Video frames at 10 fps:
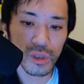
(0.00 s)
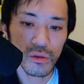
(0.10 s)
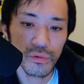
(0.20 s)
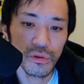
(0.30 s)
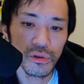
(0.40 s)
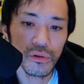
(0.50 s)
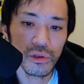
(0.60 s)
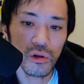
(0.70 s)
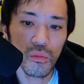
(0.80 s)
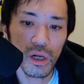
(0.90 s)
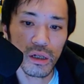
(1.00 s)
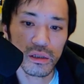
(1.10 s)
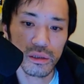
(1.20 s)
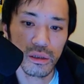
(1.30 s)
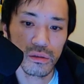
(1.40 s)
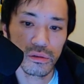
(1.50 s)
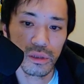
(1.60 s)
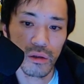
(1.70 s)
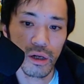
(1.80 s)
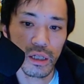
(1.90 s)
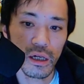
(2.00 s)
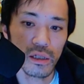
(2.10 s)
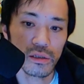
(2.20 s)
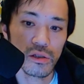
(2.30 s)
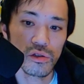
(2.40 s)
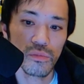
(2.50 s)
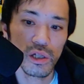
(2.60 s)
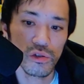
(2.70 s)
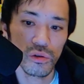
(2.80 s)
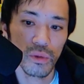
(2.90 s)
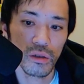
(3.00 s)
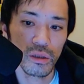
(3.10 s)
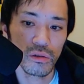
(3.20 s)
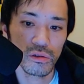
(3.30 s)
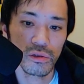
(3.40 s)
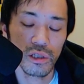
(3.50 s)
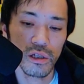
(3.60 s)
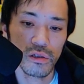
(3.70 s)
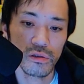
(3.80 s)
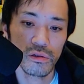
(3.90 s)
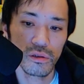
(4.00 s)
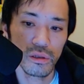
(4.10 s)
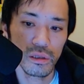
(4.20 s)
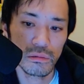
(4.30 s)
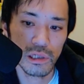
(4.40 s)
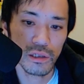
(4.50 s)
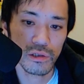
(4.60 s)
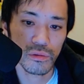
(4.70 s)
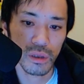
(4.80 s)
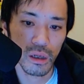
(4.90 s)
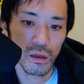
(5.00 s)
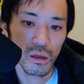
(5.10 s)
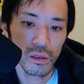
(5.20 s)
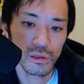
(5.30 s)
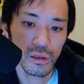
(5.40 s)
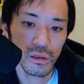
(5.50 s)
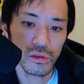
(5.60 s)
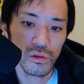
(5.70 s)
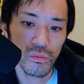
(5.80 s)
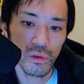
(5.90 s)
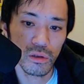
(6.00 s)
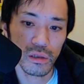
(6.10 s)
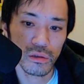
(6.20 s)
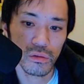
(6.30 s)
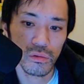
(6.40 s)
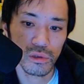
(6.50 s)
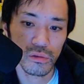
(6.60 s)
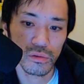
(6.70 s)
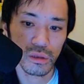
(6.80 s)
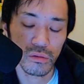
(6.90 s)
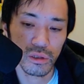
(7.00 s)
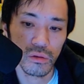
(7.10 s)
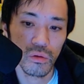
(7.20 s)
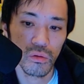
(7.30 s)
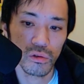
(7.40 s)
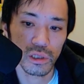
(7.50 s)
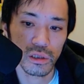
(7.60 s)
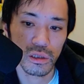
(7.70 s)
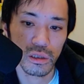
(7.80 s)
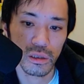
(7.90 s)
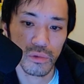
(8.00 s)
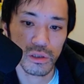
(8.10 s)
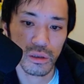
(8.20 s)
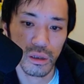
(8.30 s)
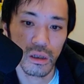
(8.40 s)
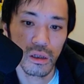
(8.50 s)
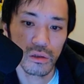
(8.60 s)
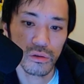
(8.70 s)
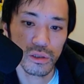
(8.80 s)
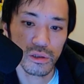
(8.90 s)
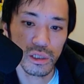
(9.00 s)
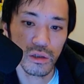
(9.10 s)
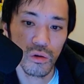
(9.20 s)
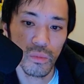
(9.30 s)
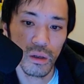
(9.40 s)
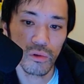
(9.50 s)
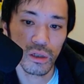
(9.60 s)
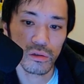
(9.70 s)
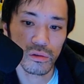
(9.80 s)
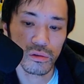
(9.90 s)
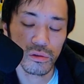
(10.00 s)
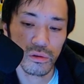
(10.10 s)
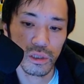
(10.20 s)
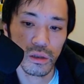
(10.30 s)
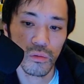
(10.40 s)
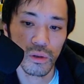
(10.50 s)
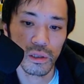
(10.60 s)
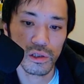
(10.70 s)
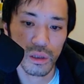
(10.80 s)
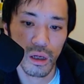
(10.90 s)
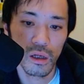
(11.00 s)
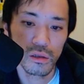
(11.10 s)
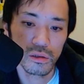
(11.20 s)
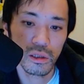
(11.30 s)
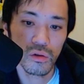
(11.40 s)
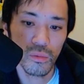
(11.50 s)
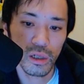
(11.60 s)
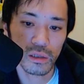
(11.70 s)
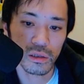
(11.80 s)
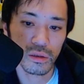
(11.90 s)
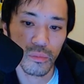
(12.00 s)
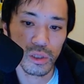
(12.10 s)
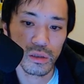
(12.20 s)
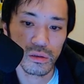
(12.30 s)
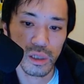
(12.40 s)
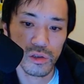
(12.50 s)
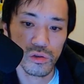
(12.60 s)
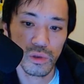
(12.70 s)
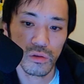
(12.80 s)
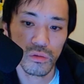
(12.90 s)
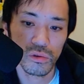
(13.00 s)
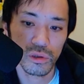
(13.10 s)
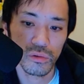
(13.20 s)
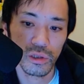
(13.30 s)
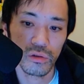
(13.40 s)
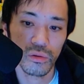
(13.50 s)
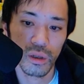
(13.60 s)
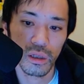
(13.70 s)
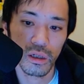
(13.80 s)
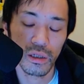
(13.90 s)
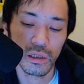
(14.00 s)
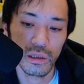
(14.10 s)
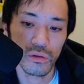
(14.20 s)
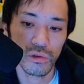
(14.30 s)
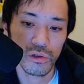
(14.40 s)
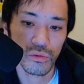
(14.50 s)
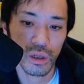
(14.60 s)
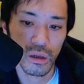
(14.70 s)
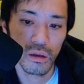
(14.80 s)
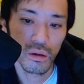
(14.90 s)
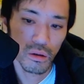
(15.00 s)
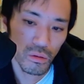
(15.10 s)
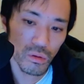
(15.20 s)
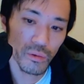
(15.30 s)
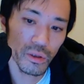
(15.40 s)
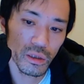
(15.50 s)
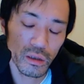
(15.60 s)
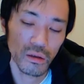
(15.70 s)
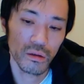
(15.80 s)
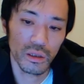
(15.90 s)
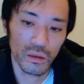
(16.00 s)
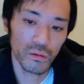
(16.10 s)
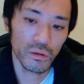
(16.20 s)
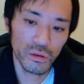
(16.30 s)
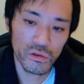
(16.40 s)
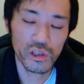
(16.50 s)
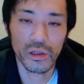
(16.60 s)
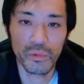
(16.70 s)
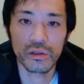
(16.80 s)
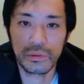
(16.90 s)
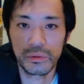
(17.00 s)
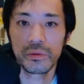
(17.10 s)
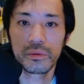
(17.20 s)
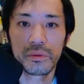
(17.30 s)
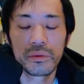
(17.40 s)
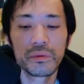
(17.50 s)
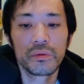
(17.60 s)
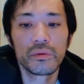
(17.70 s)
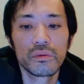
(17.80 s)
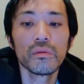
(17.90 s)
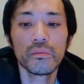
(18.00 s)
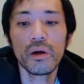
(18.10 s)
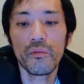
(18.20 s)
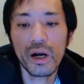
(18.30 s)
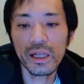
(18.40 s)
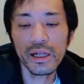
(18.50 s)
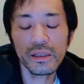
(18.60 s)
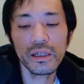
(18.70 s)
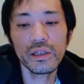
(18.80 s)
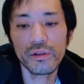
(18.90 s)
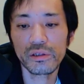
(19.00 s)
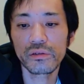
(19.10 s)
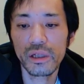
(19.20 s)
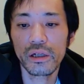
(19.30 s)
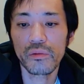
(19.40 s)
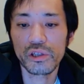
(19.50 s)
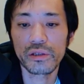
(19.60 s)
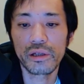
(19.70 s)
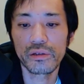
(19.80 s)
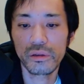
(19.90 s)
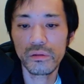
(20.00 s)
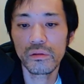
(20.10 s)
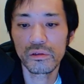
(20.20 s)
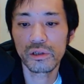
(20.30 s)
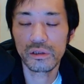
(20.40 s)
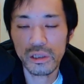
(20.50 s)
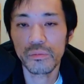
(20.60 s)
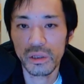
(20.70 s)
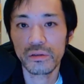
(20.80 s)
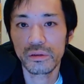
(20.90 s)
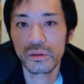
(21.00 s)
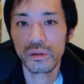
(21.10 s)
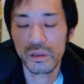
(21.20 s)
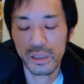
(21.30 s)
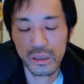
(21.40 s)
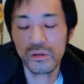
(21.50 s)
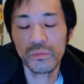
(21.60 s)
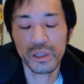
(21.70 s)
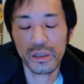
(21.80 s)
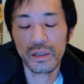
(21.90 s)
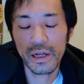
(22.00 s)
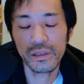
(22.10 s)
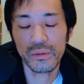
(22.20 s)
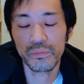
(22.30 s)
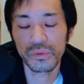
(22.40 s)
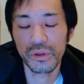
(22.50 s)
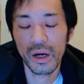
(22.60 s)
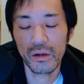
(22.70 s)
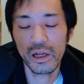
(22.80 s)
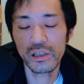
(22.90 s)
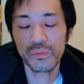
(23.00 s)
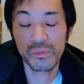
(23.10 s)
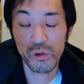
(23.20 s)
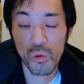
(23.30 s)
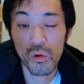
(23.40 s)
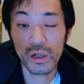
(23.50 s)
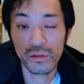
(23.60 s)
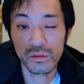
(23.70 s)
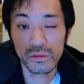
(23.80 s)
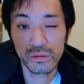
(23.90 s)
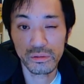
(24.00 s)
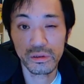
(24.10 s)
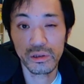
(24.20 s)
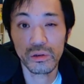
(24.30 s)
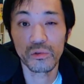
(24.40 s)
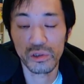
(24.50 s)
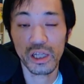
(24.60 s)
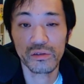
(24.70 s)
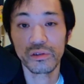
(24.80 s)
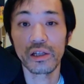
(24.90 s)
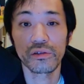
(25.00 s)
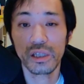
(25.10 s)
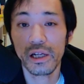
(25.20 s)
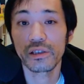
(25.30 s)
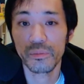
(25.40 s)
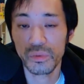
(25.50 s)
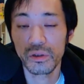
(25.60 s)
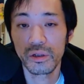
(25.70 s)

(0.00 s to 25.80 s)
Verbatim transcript: 副業で5万稼ぐではやはり30万以上のバックエンドは作りだい作りづらいでしょうか先月4万の初のコンサルを打った時に報告させていただきましたがそれは月に5万を約束するといったオファーでした月5万稼ぐために30万のコンサルを受ける人はやはりいないのでしょうかこれはねいるっちゃいますよまあ、割合的には少ないかもしれないですけど、全然います。いや、例えばね、ライザップ、ライザップも高額売ってると思うんですよ。安くないですよね、ライザップ。